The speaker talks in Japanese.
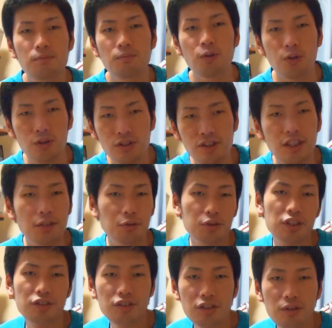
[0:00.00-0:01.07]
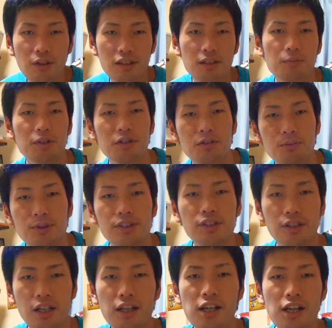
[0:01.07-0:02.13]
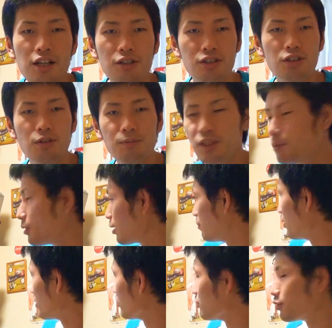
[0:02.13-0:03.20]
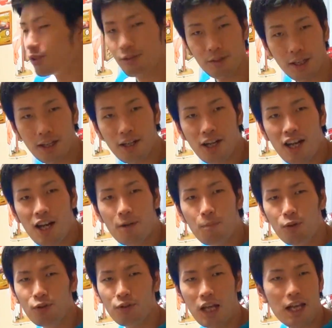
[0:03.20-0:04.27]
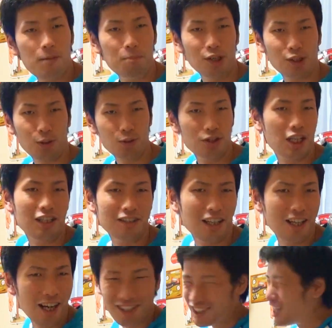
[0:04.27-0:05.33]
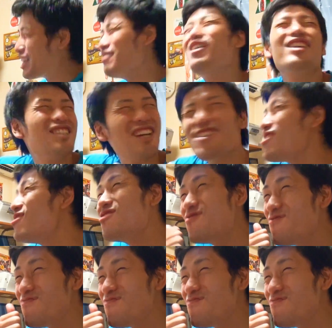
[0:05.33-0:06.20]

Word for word: もうすでにお気づきの方もいると思うんですけどね後ろを見てもらえば分かるんですけどね僕のねパソコンちゃんが帰ってきましたよ